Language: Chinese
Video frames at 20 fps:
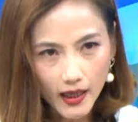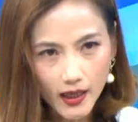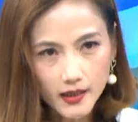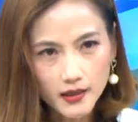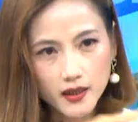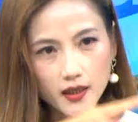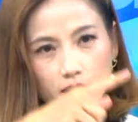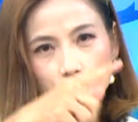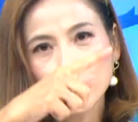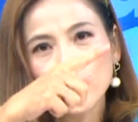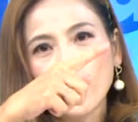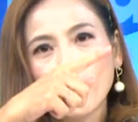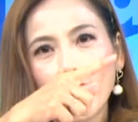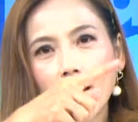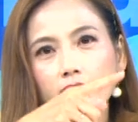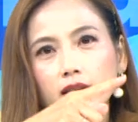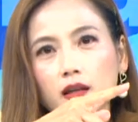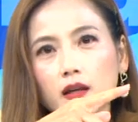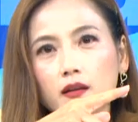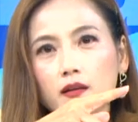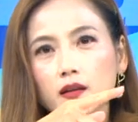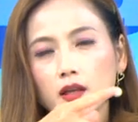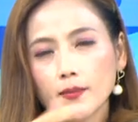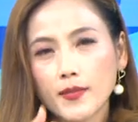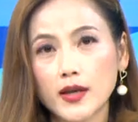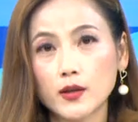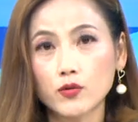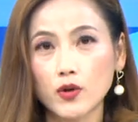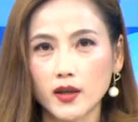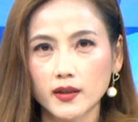一千九百点你
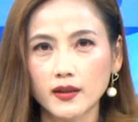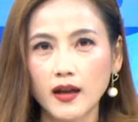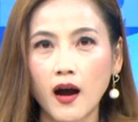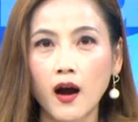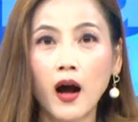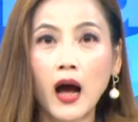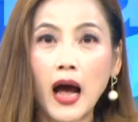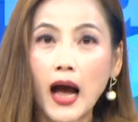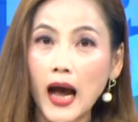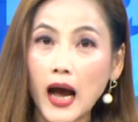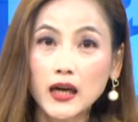没赚到，